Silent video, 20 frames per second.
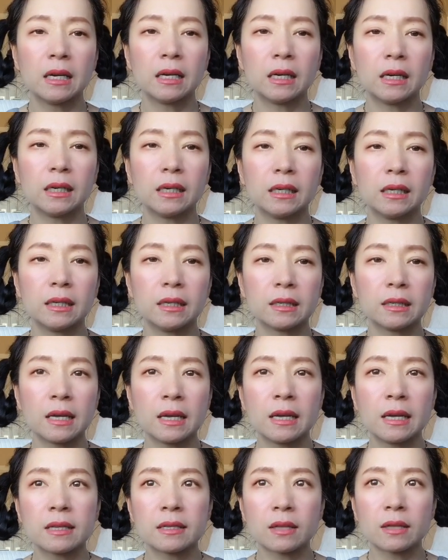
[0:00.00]
เอ่อ
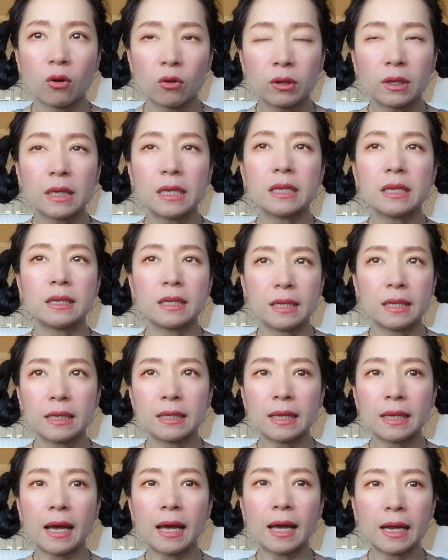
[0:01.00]
สองกลิ่นนี้
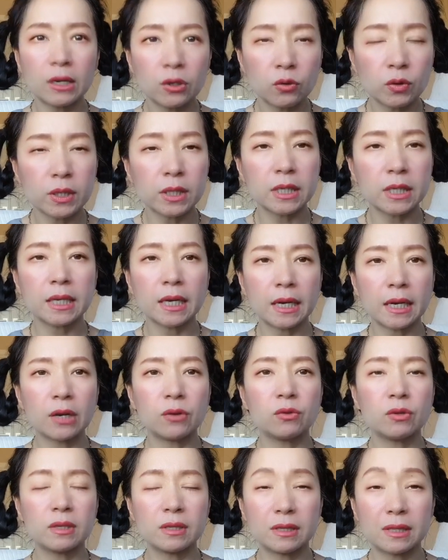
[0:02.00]
ถ้าให้นุ้ยเชียร์เนี่ย
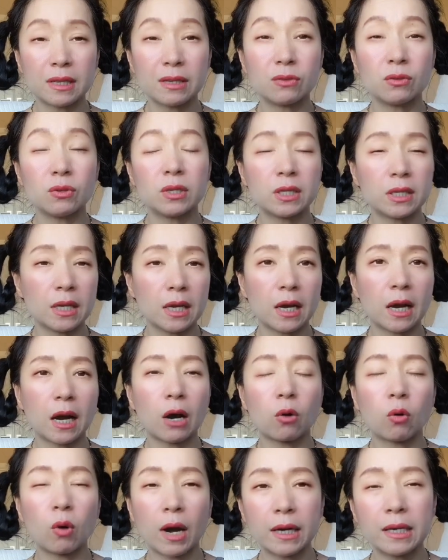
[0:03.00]
จริงๆนุ้ยเชียร์
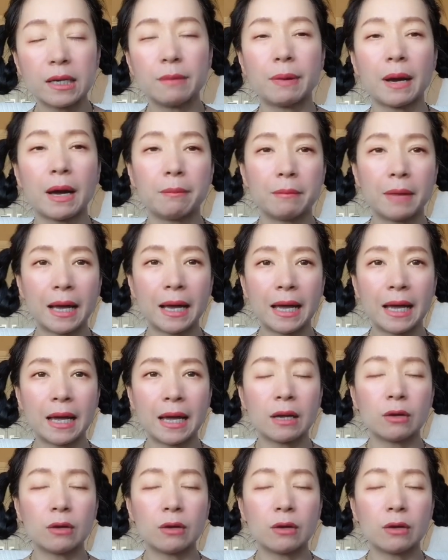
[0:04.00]
Acqua di Parma